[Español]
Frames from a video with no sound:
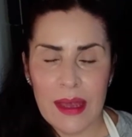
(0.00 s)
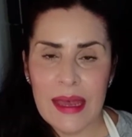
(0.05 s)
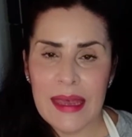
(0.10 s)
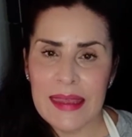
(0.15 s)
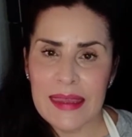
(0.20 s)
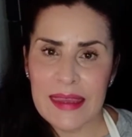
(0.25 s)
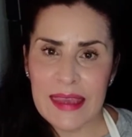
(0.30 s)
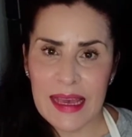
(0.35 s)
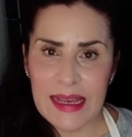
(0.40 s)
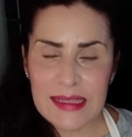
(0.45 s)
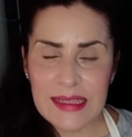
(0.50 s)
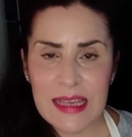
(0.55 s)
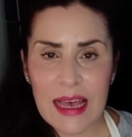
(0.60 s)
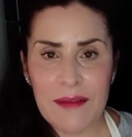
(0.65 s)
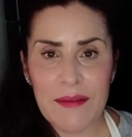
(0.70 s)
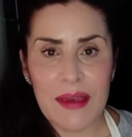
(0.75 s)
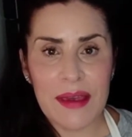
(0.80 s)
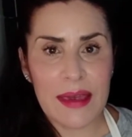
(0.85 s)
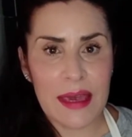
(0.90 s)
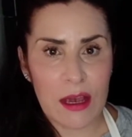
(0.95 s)
Ya
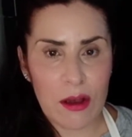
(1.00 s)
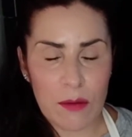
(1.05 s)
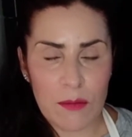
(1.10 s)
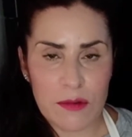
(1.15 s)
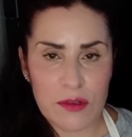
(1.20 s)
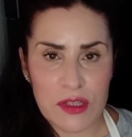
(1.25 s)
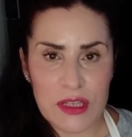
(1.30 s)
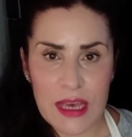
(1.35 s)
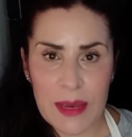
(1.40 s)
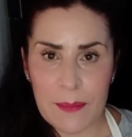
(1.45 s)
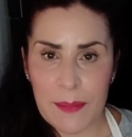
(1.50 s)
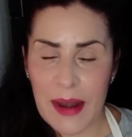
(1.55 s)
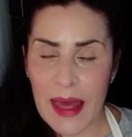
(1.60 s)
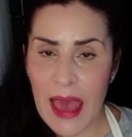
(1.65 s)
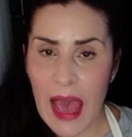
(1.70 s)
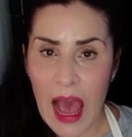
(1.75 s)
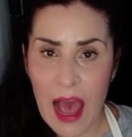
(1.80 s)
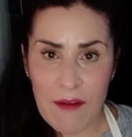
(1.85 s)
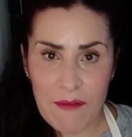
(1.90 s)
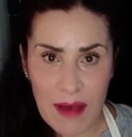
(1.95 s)
saben que como
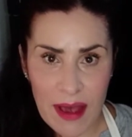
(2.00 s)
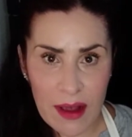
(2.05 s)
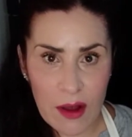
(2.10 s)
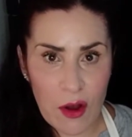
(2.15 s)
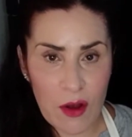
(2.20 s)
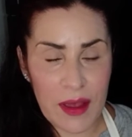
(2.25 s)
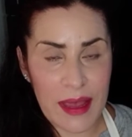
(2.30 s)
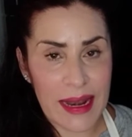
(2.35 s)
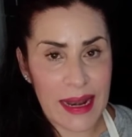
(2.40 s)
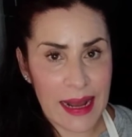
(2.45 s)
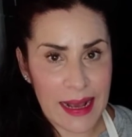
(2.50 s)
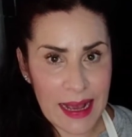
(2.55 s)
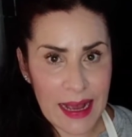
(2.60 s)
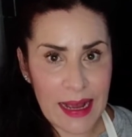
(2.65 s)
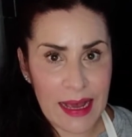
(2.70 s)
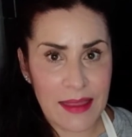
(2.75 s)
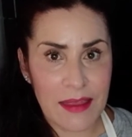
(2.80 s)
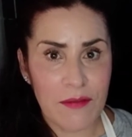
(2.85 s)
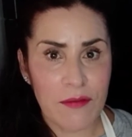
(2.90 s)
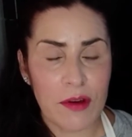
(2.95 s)
siempre abajo en la
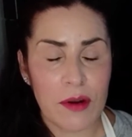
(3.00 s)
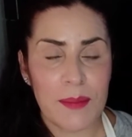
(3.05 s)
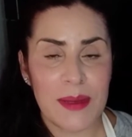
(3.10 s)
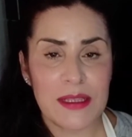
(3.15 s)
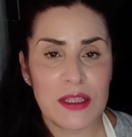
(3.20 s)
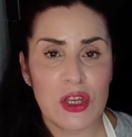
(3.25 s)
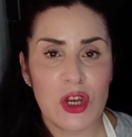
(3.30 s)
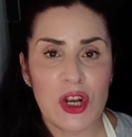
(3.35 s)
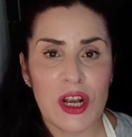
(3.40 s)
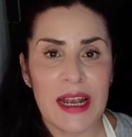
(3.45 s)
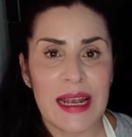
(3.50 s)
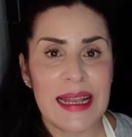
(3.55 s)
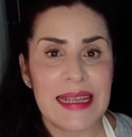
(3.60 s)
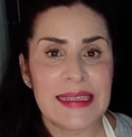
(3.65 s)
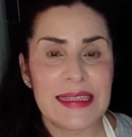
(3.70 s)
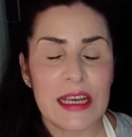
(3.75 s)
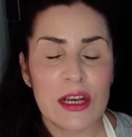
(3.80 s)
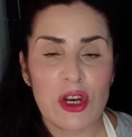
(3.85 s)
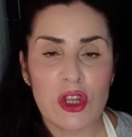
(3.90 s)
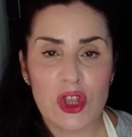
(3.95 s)
caja de información les
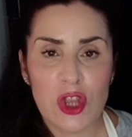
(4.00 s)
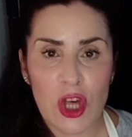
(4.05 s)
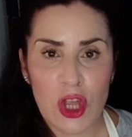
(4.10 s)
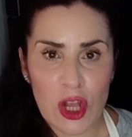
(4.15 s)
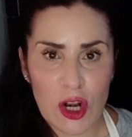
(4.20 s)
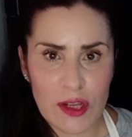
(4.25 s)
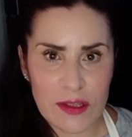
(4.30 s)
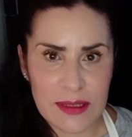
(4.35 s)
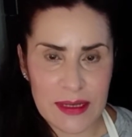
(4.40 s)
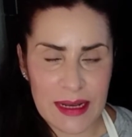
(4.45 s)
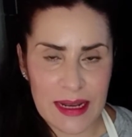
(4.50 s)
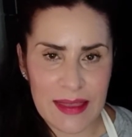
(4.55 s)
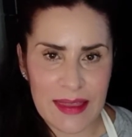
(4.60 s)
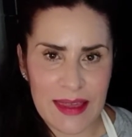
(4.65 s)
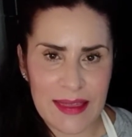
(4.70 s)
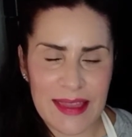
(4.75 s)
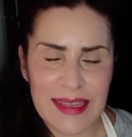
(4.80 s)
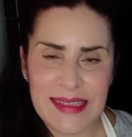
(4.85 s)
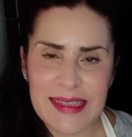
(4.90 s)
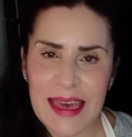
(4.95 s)
dejo todos los
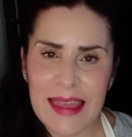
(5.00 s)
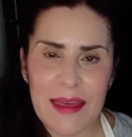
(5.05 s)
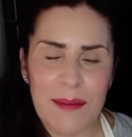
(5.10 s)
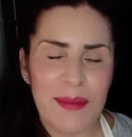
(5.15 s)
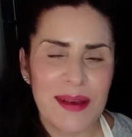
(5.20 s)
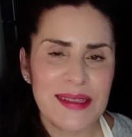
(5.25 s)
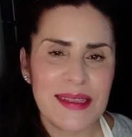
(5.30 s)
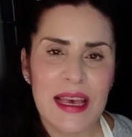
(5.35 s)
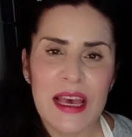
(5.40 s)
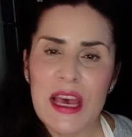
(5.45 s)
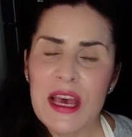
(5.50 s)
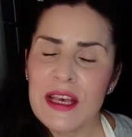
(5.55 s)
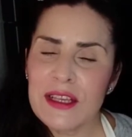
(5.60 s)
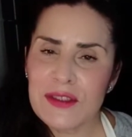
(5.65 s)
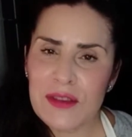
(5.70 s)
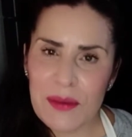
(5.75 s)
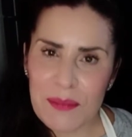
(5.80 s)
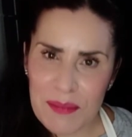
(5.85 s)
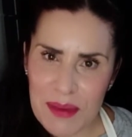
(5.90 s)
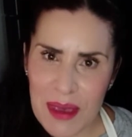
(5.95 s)
ingredientes que además
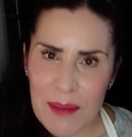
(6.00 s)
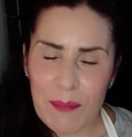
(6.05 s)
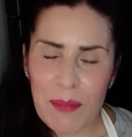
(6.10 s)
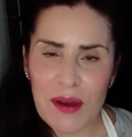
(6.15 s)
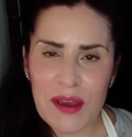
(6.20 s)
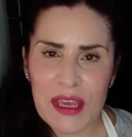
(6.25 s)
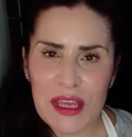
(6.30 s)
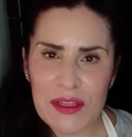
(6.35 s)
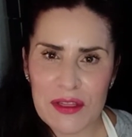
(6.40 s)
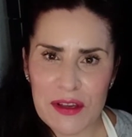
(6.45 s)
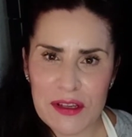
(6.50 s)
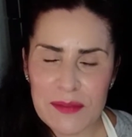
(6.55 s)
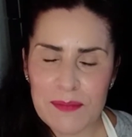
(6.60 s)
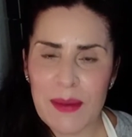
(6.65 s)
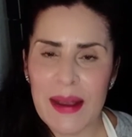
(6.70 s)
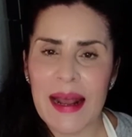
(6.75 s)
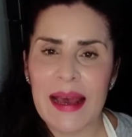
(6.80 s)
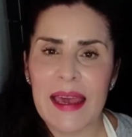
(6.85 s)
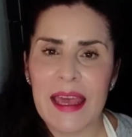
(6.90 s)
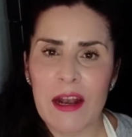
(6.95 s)
son bien poquitos
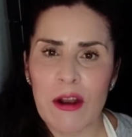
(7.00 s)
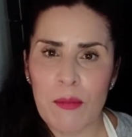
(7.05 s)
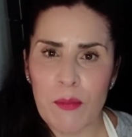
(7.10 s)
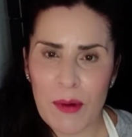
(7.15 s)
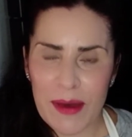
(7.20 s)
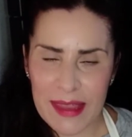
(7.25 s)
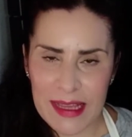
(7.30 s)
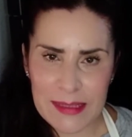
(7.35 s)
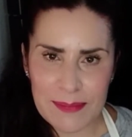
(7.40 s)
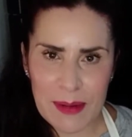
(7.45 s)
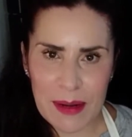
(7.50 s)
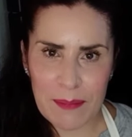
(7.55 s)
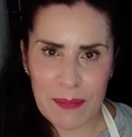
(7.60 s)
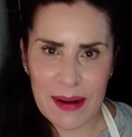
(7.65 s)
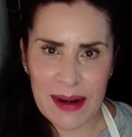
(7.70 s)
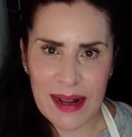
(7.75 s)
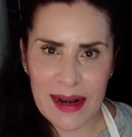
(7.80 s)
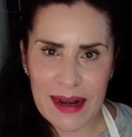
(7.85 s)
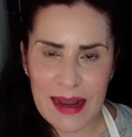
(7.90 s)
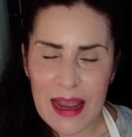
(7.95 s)
para que lo puedas
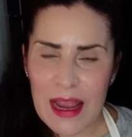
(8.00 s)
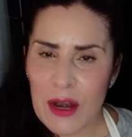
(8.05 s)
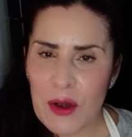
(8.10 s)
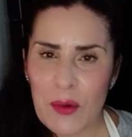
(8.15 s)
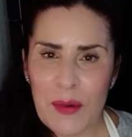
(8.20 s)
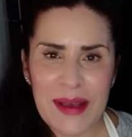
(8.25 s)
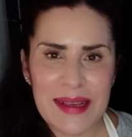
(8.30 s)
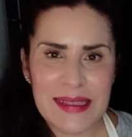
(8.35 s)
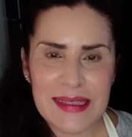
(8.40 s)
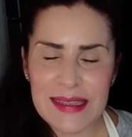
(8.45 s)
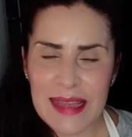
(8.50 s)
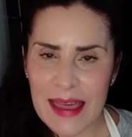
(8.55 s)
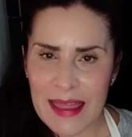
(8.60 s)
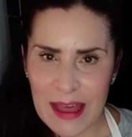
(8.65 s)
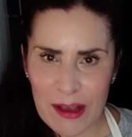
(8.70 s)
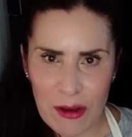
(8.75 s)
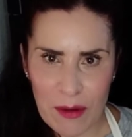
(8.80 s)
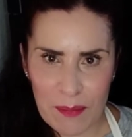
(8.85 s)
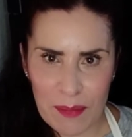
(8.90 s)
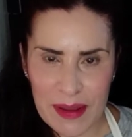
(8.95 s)
preparar. No es
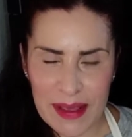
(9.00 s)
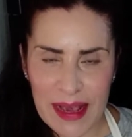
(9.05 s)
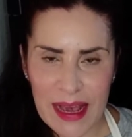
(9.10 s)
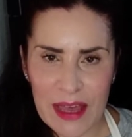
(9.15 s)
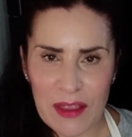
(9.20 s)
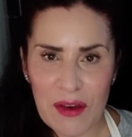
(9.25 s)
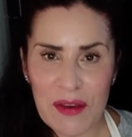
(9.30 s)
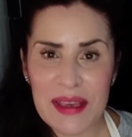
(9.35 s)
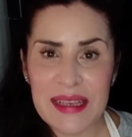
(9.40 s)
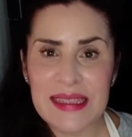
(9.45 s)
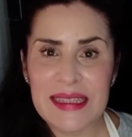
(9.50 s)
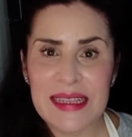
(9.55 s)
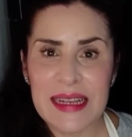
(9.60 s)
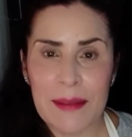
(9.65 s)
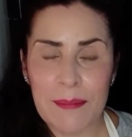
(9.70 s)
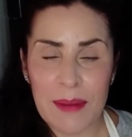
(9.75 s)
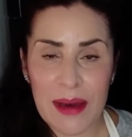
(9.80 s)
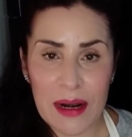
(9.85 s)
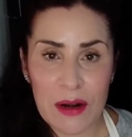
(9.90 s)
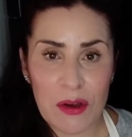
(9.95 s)
nada complicado y sin
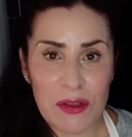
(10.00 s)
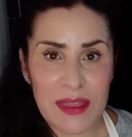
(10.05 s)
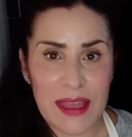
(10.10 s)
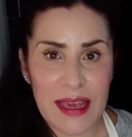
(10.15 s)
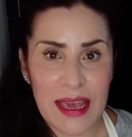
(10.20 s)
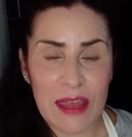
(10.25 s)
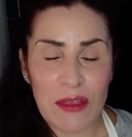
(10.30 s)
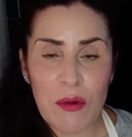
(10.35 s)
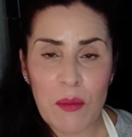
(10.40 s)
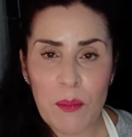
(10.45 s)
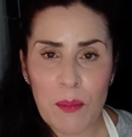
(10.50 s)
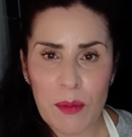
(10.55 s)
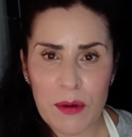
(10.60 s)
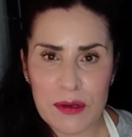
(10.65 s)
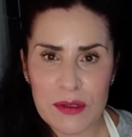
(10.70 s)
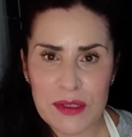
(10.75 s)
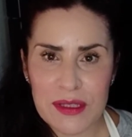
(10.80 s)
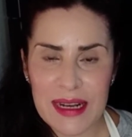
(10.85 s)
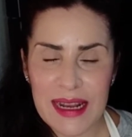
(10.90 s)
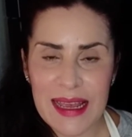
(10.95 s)
embargo te queda un
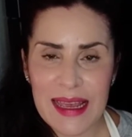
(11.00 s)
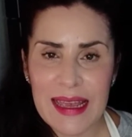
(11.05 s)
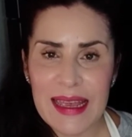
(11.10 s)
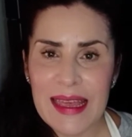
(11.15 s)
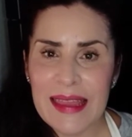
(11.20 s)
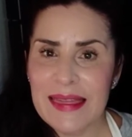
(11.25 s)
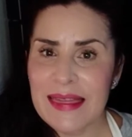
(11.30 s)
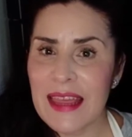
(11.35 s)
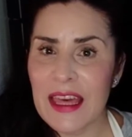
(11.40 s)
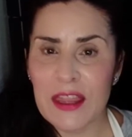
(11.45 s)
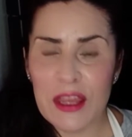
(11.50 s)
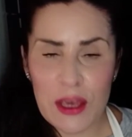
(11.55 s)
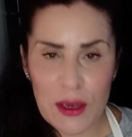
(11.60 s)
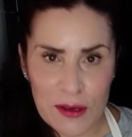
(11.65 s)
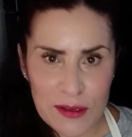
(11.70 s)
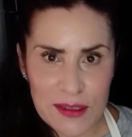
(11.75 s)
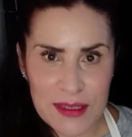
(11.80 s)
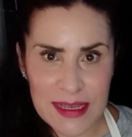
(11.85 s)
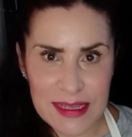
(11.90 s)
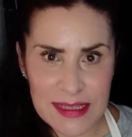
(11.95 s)
postre de
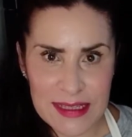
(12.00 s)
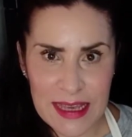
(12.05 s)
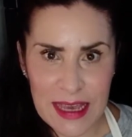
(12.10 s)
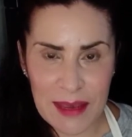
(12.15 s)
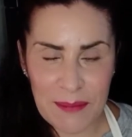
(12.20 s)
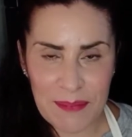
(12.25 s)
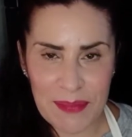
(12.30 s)
dioses, ¿eh?